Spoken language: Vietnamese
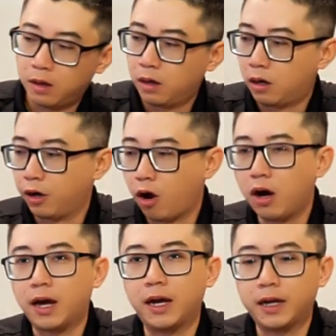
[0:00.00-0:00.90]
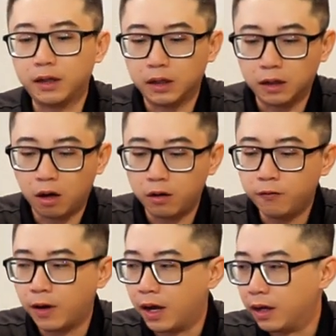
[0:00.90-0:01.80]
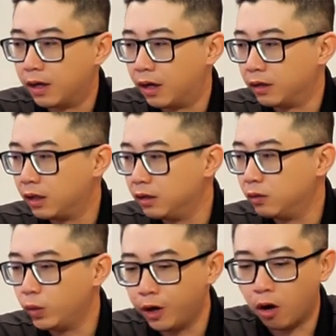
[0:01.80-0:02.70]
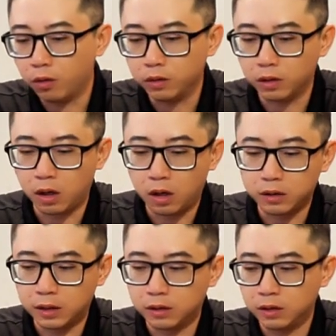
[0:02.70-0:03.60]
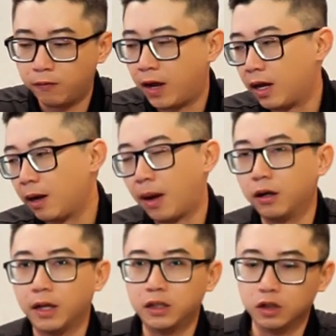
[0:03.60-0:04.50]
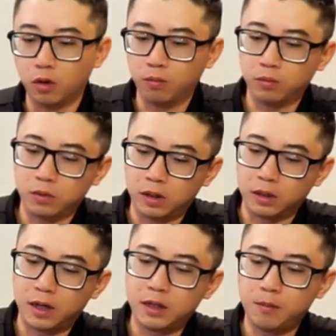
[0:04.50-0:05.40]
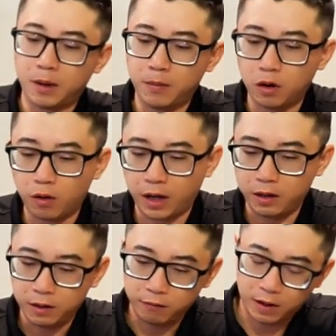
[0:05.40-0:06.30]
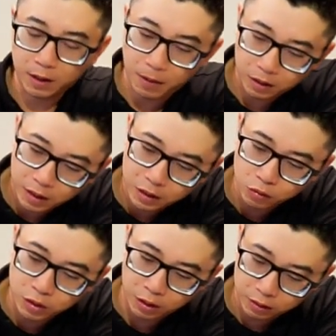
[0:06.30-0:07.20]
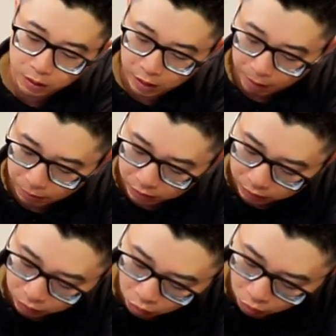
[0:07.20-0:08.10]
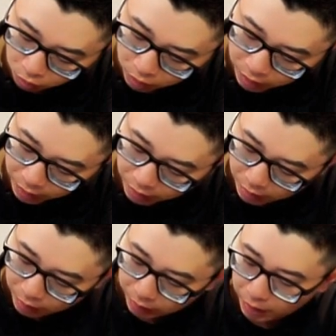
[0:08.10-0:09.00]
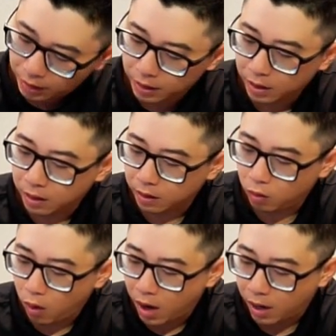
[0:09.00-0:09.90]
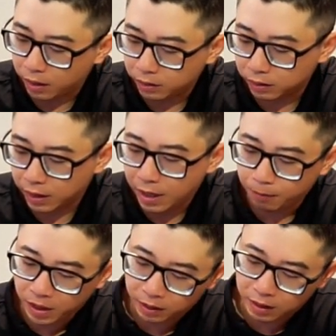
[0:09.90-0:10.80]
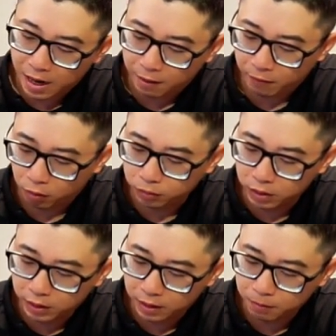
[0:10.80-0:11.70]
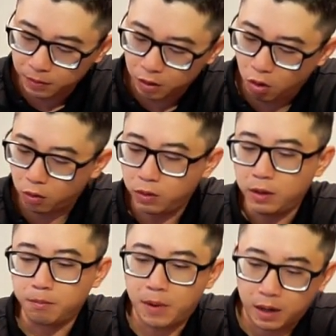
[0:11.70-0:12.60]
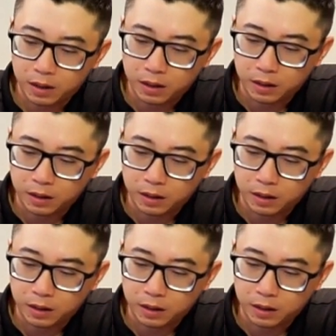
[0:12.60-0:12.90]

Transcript: Rồi, đó là cái cách kết nối về trên Windows. Nó như vậy là các bạn có thể sử dụng cái thiết bị micro này, và các bạn có thể điều chỉnh âm lượng của cái loa, cái âm thanh ra và cũng như cái micro bằng